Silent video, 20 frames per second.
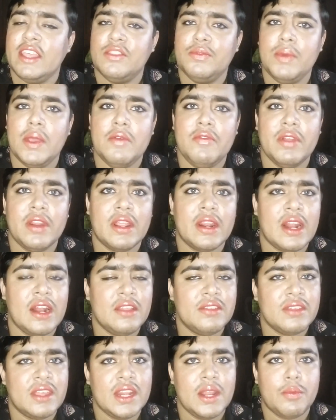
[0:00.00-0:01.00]
எஸ்பிஎஃப்
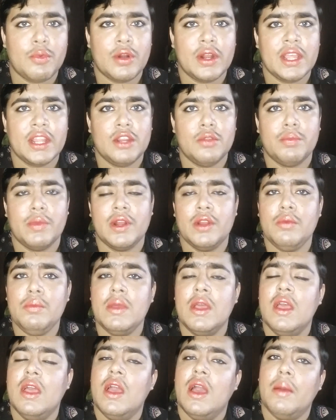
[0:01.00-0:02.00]
இருக்கிறனால ஸ்கின்னை ப்ரொடெக்ட்டும் பண்ணும்